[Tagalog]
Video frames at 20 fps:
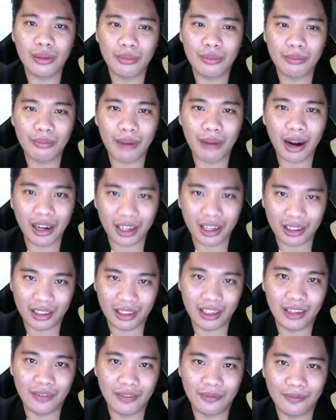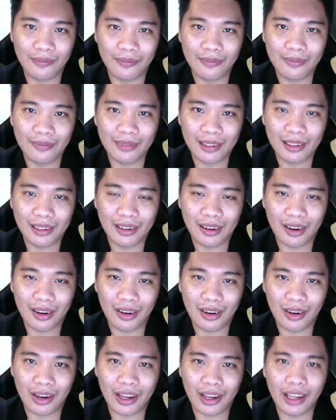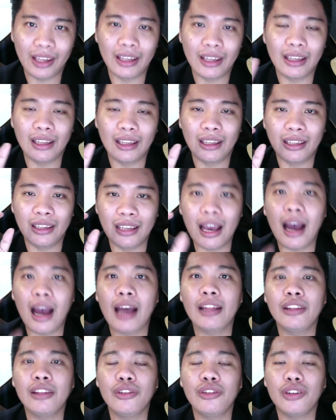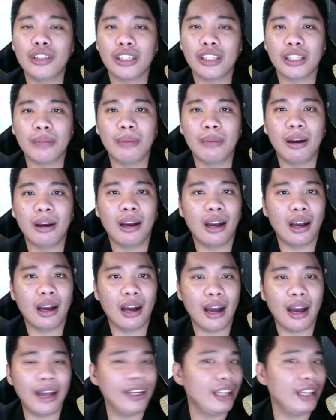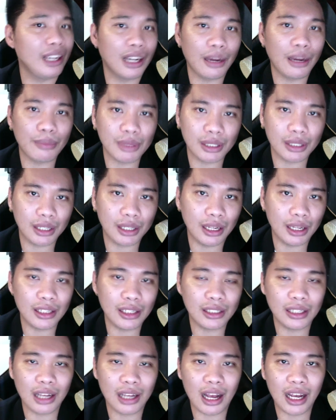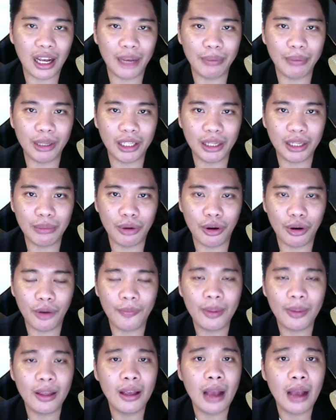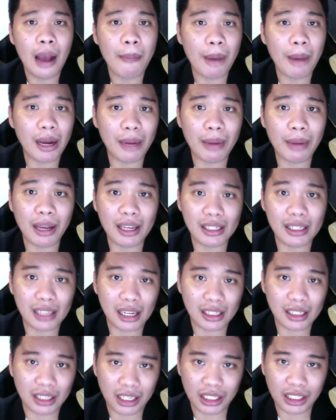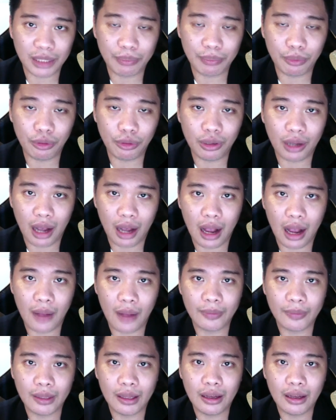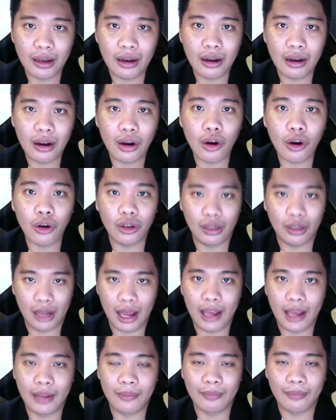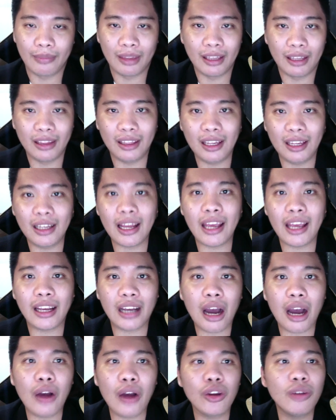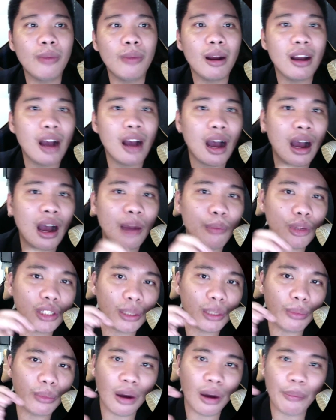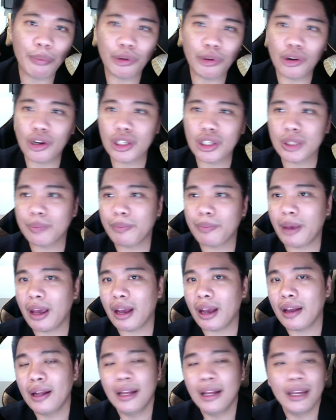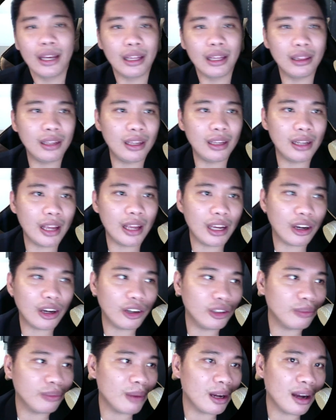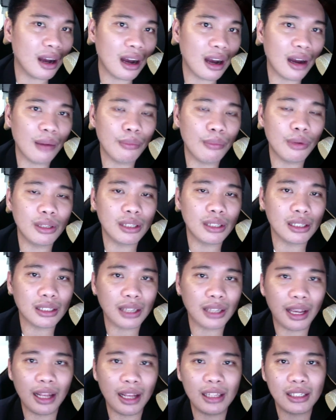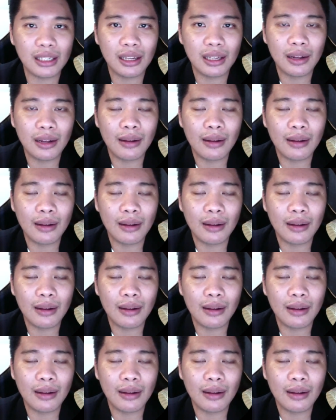marketing. Okay. Yan yung isa sa mga high income skills na gagamitin mo para maging successful ka online. Hindi na ikaw yung maghabol sa mga prospect, hindi na ikaw yung maghabol sa sales